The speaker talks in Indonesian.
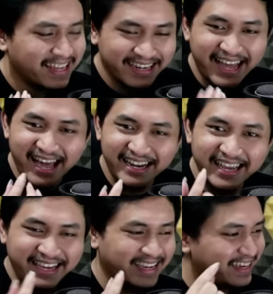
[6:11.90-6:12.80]
Dari
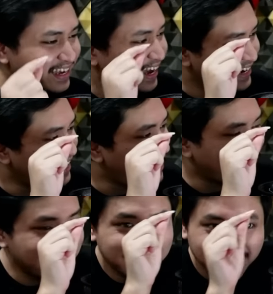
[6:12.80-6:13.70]

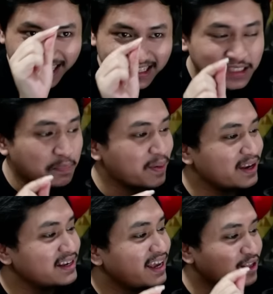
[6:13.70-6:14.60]
dari si
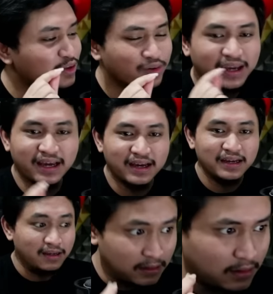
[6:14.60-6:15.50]
spinnya itu kayak
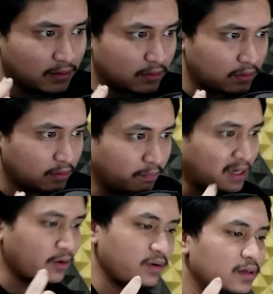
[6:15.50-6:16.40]

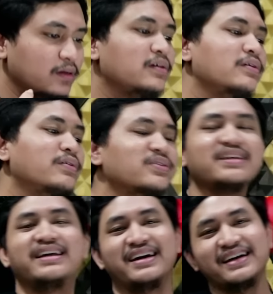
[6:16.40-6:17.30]
Brio nih. Oh
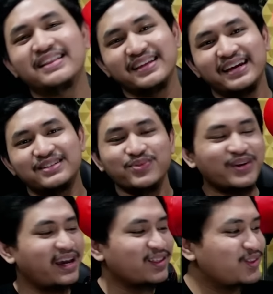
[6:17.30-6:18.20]
tidak, tidak
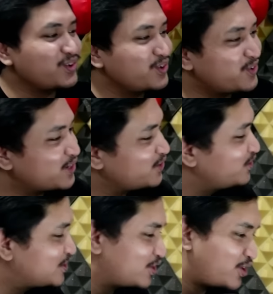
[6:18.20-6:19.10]
semudah itu Verguso.